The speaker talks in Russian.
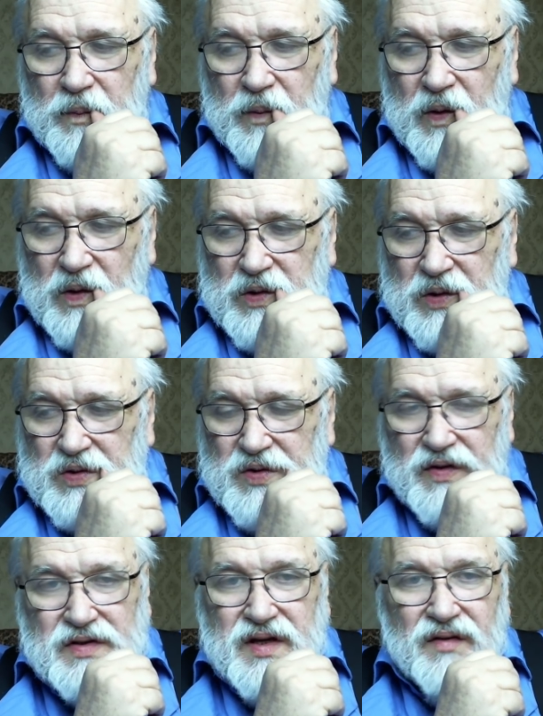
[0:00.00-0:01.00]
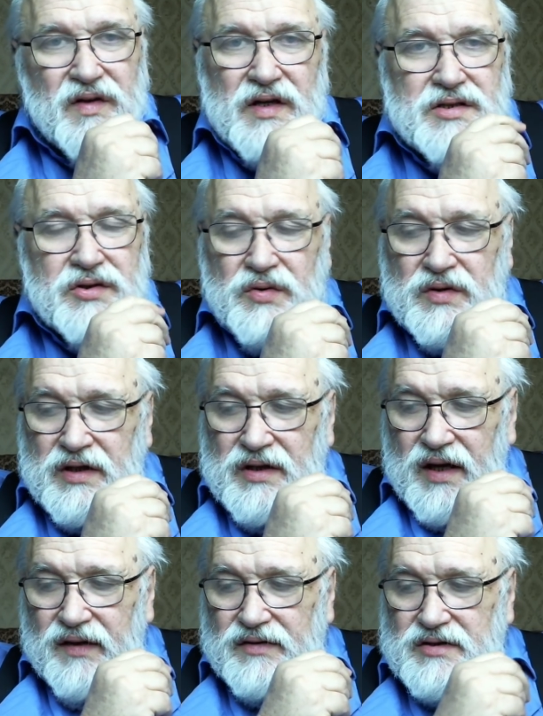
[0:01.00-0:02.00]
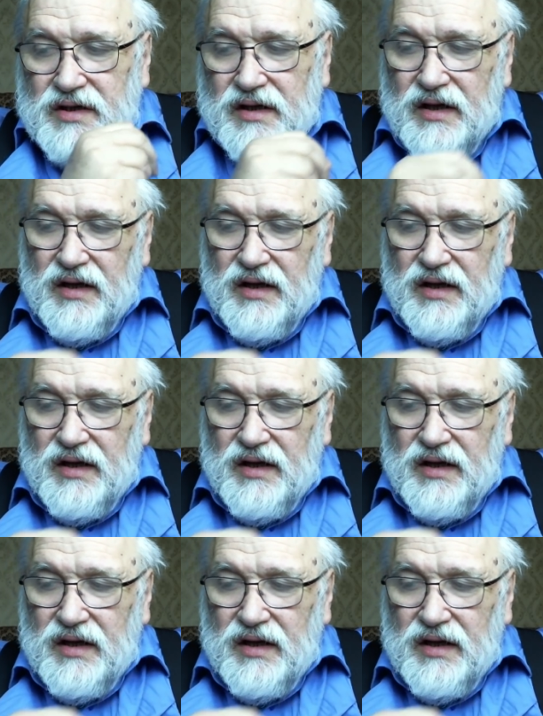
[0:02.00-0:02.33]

значит, светской власти он не нравится,